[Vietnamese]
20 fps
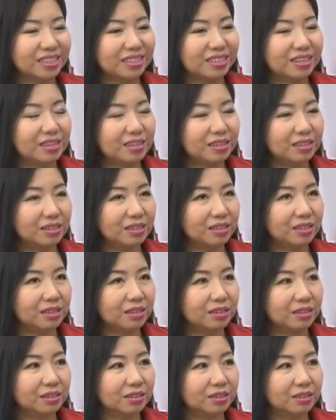thì
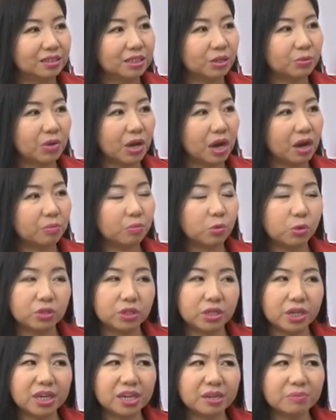uh, sau đó mọi
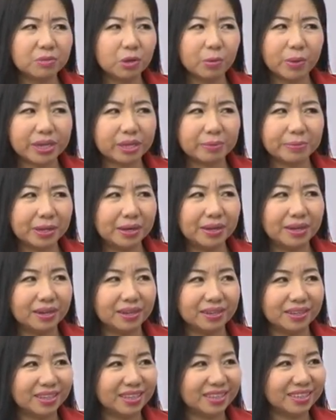người im không ai dám trả
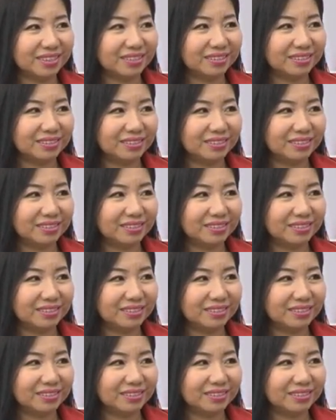lời hết á